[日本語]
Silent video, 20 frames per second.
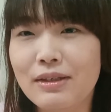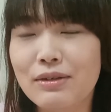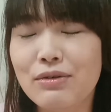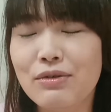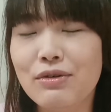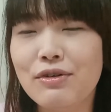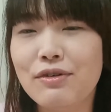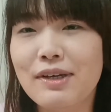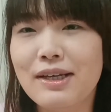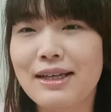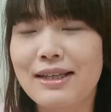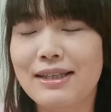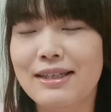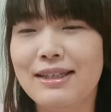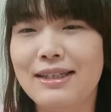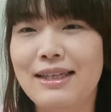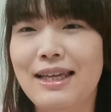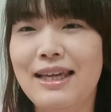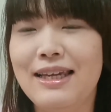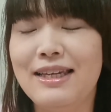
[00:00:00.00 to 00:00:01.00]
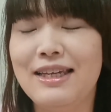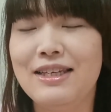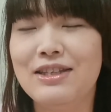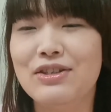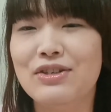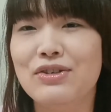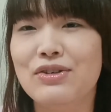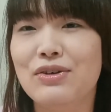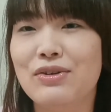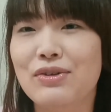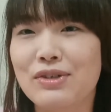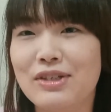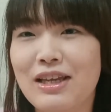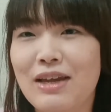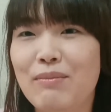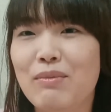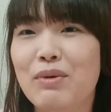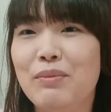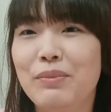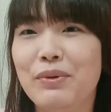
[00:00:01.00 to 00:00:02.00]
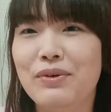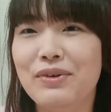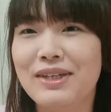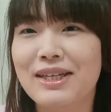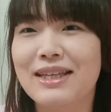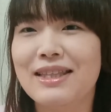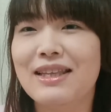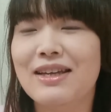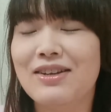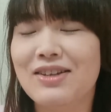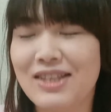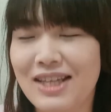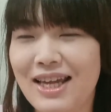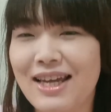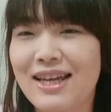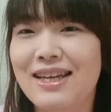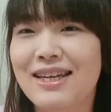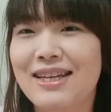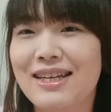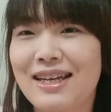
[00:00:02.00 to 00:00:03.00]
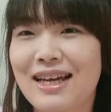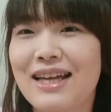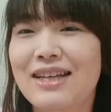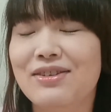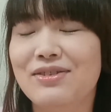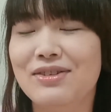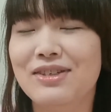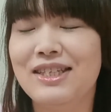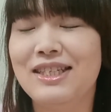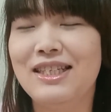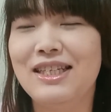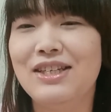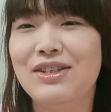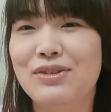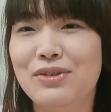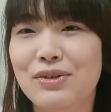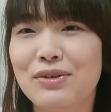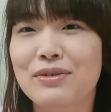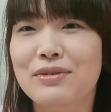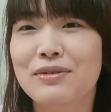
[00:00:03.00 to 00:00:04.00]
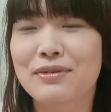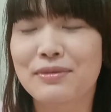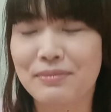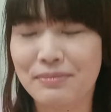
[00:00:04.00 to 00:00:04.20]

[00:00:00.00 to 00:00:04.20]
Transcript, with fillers: そこは千利休通症の専門病院だったので、あのきちんと